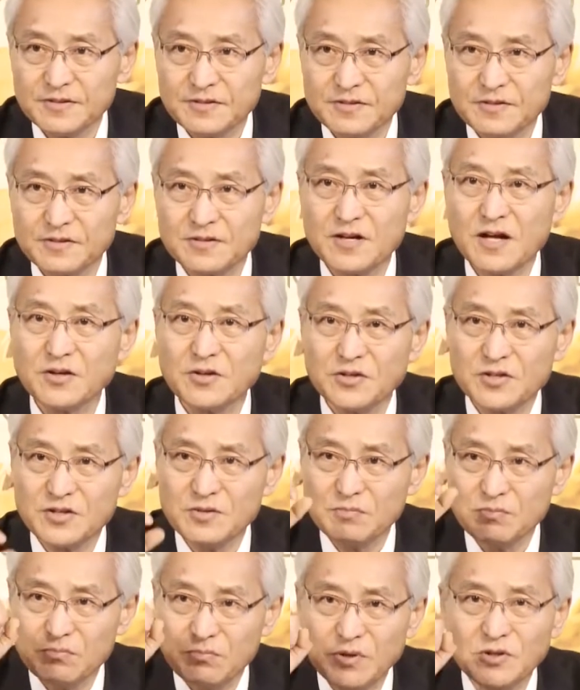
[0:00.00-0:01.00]
그러나
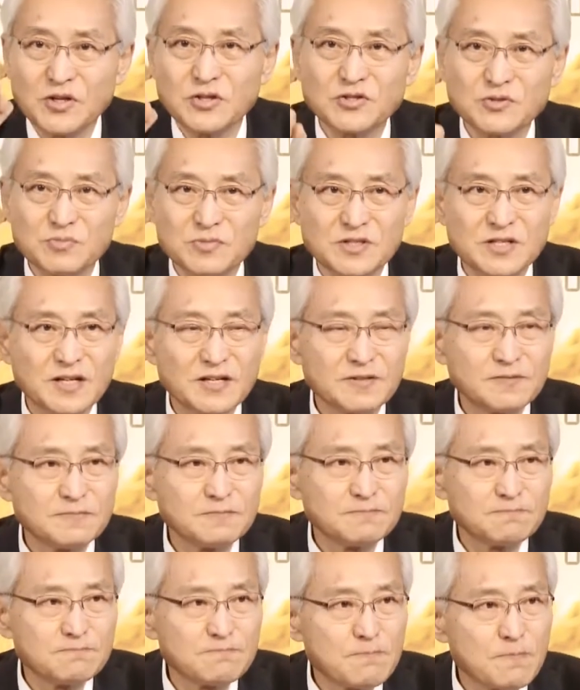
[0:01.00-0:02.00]
그들은 믿었습니다.
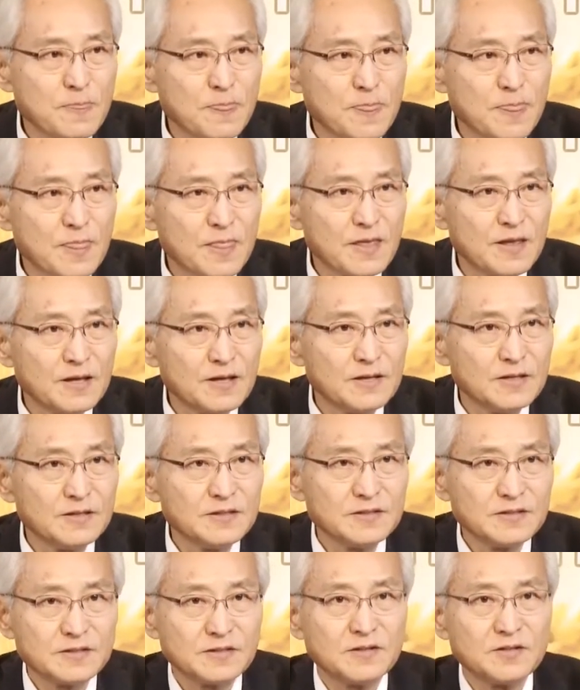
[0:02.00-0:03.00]

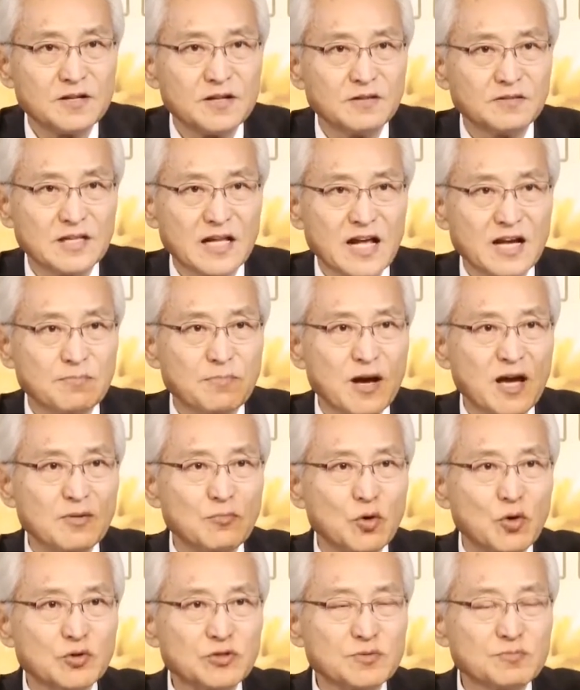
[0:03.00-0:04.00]
그들이 다락방에
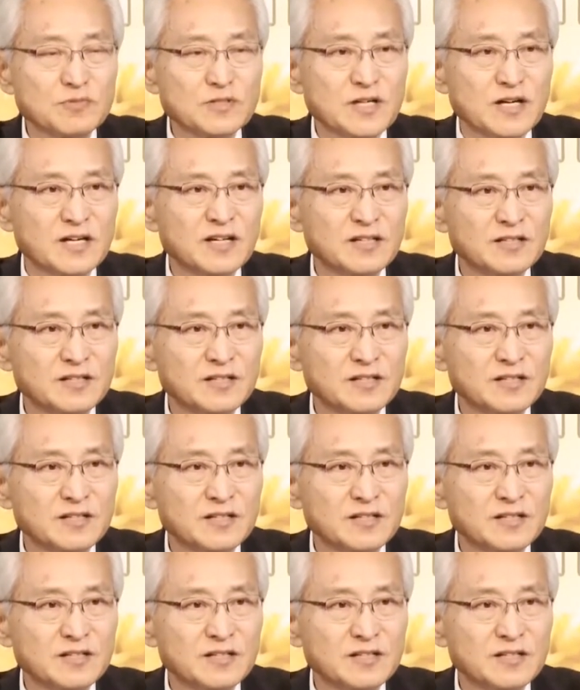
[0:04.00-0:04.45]
모였습니다.